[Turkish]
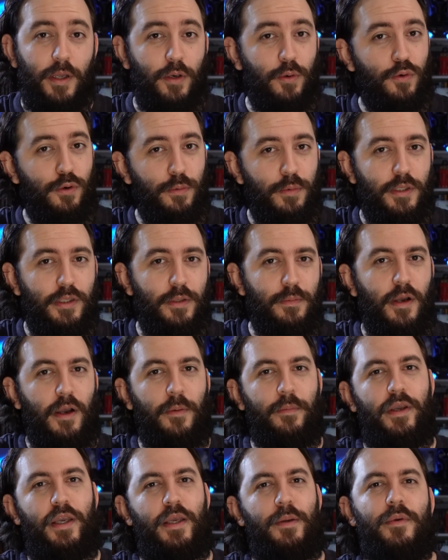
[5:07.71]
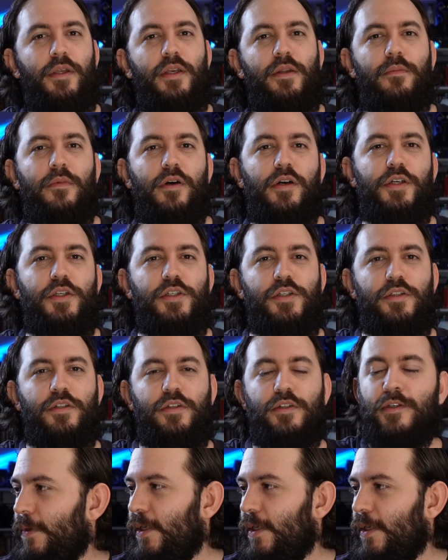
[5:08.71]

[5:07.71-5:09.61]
Ben okumadım ama eminim akıcıdır.